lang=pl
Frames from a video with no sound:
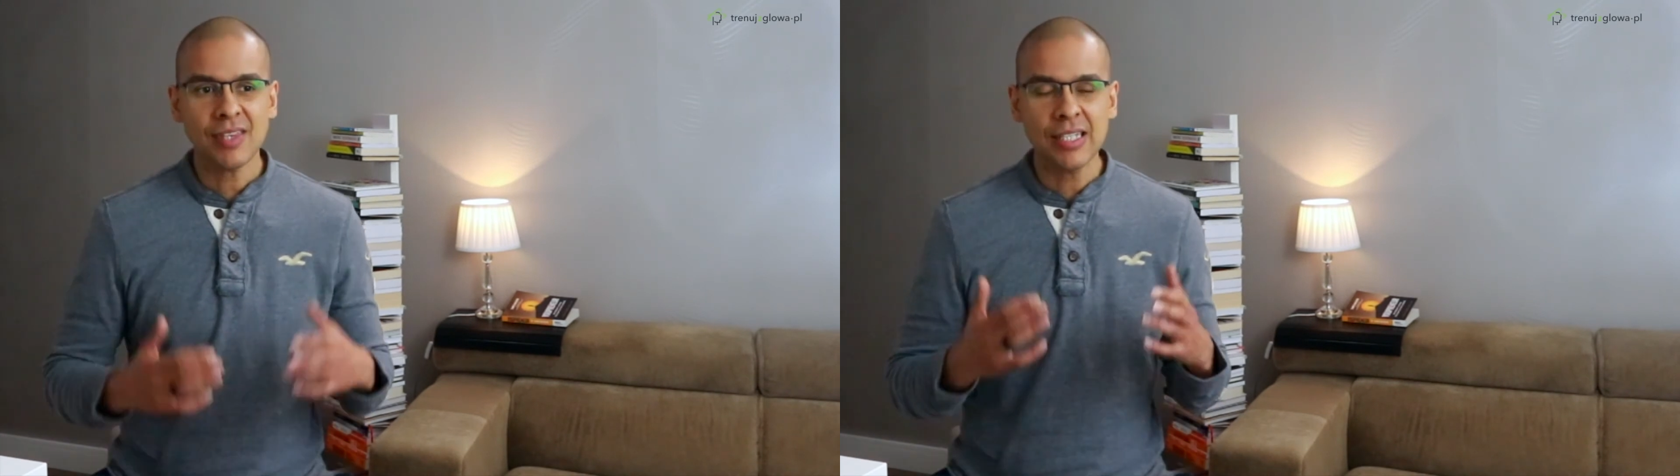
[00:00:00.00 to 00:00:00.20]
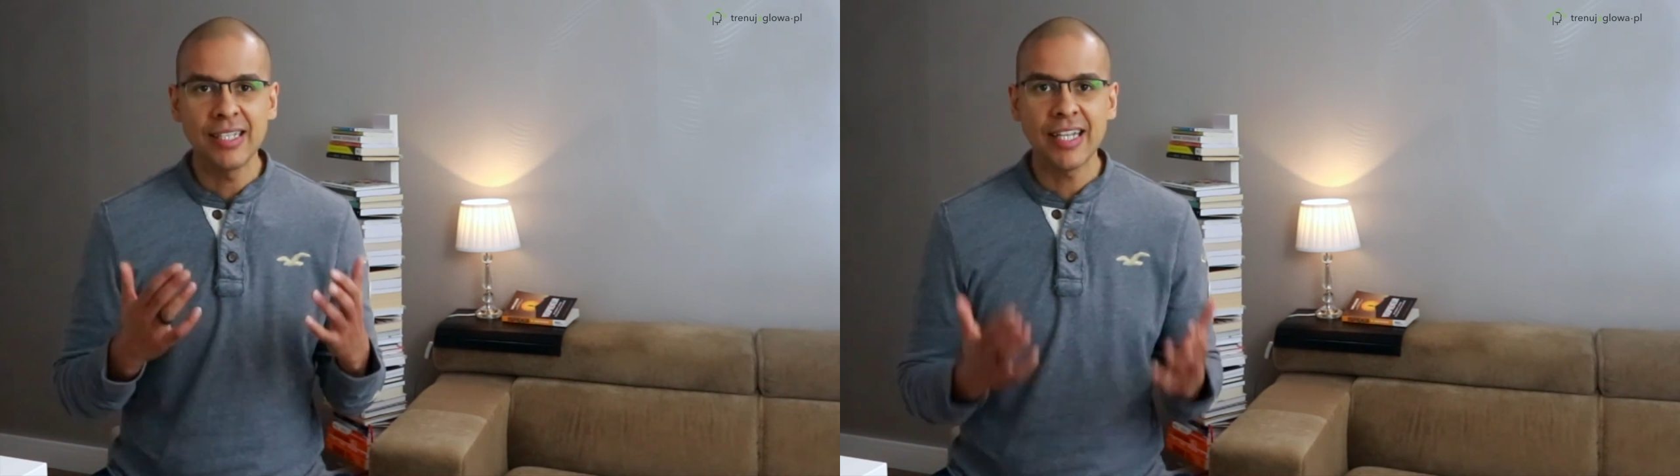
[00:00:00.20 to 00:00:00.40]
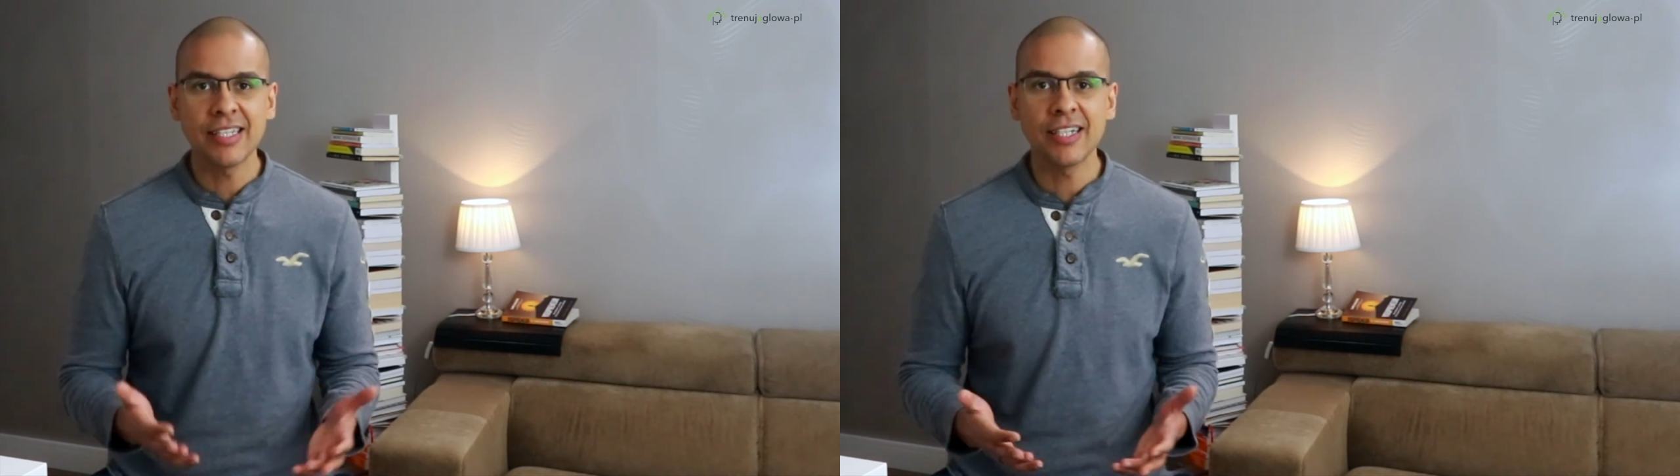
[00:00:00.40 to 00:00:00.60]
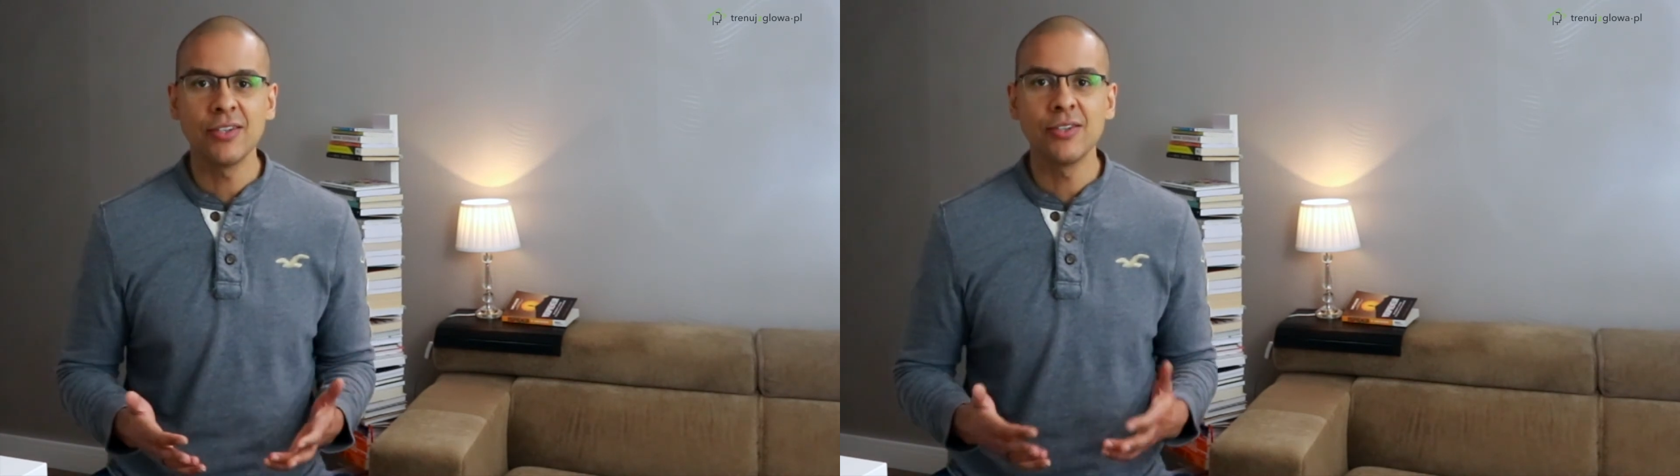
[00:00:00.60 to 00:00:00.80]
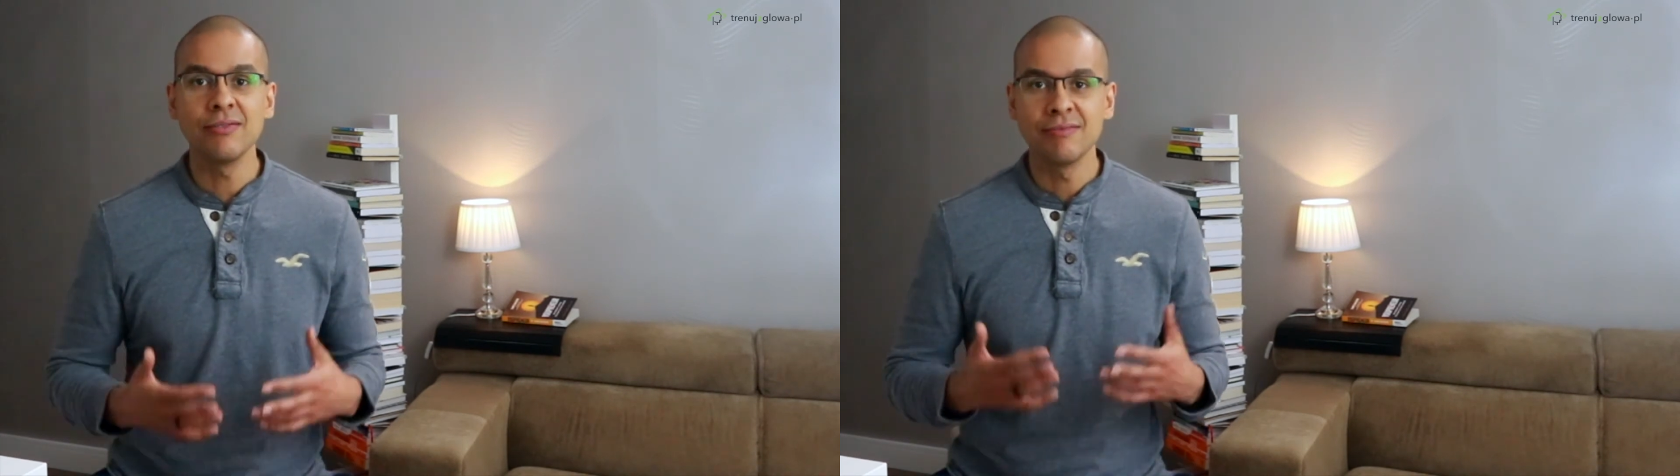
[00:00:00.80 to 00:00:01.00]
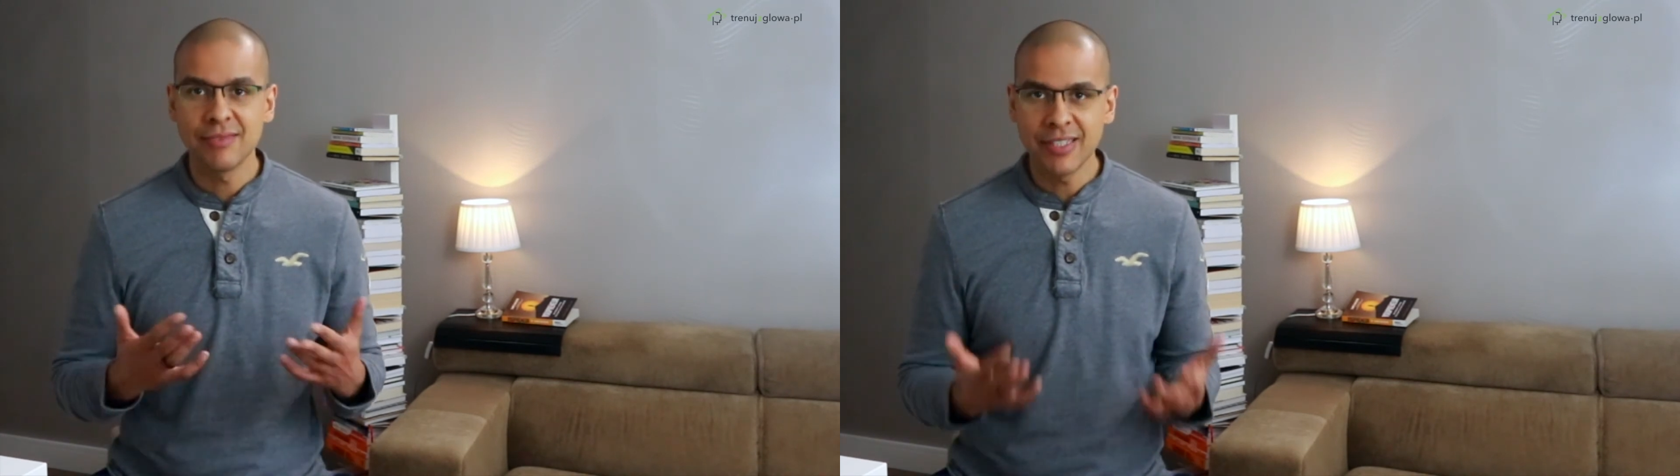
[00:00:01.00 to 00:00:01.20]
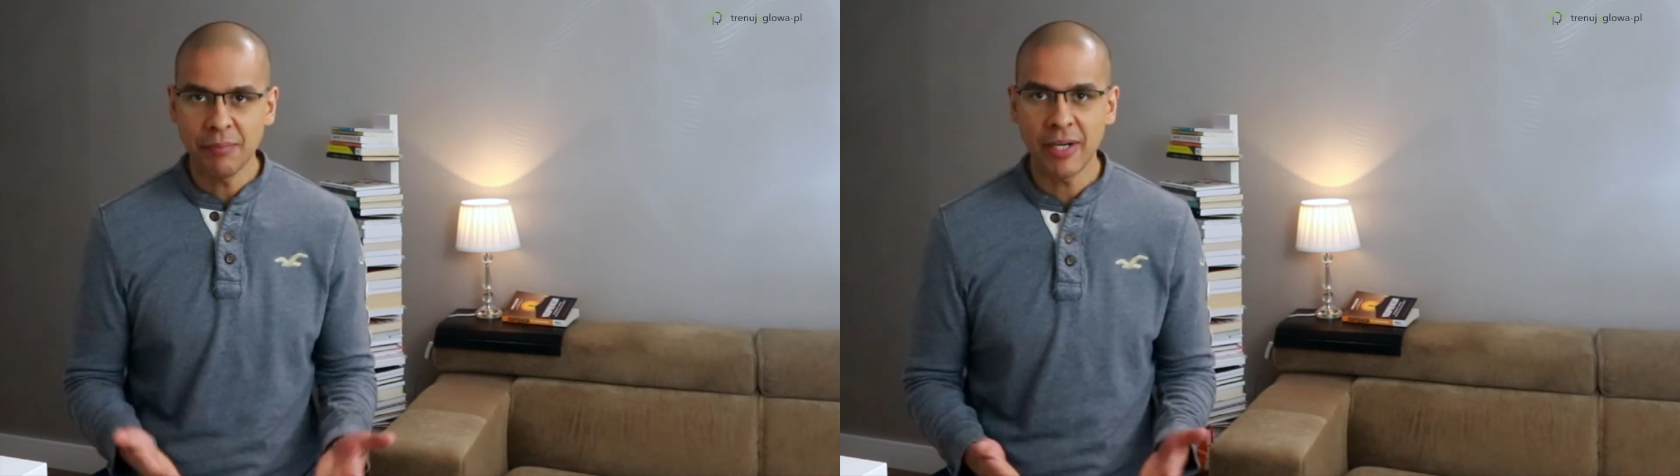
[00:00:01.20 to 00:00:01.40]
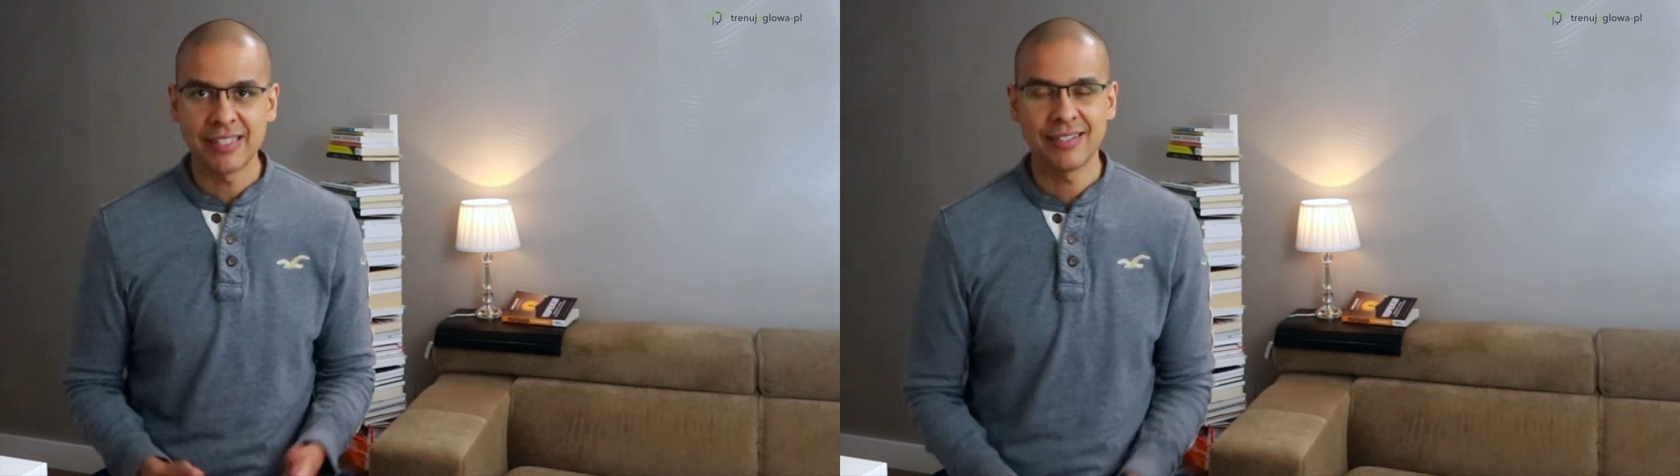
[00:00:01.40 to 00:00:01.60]
Dlatego
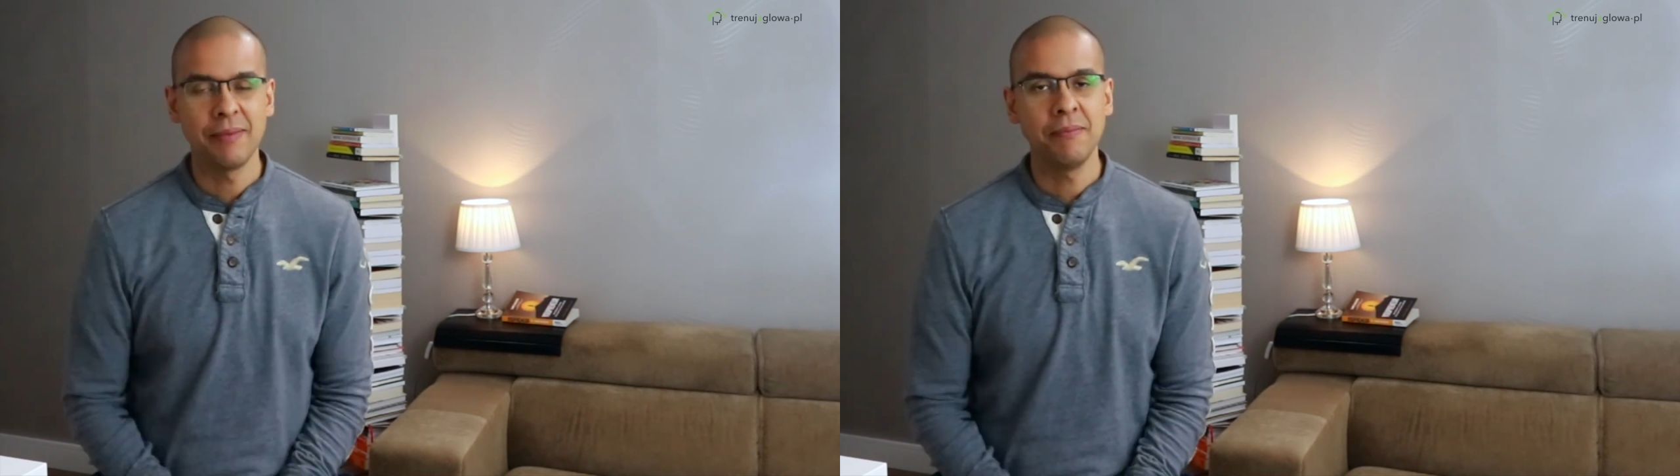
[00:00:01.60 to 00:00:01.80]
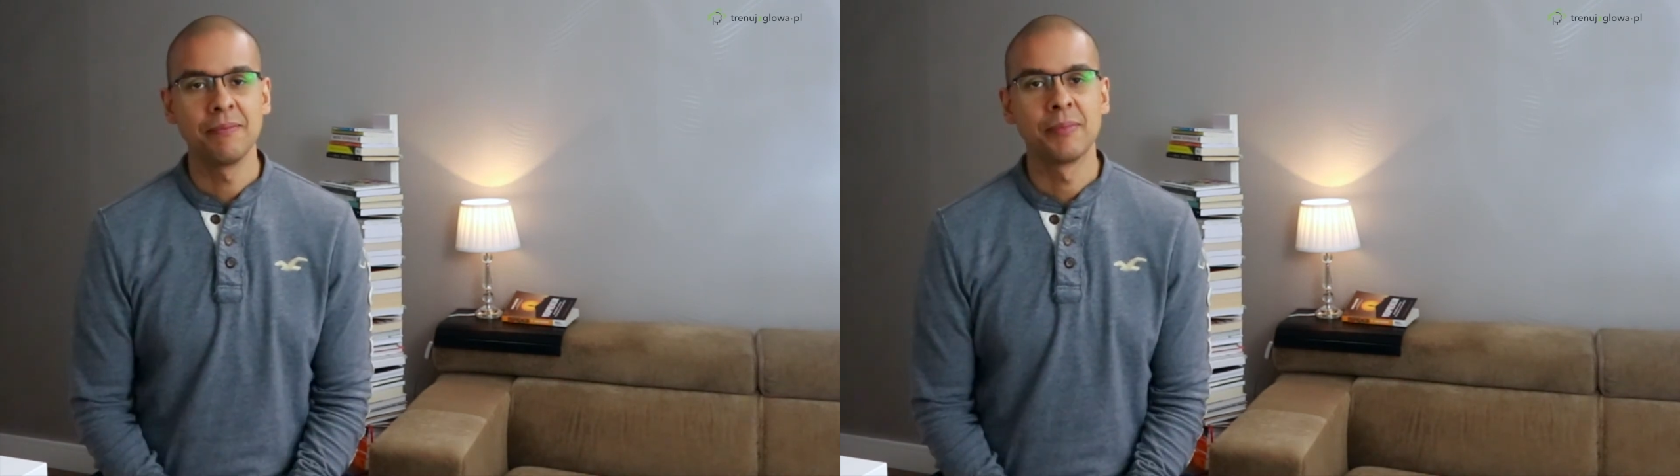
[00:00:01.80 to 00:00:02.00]
tym razem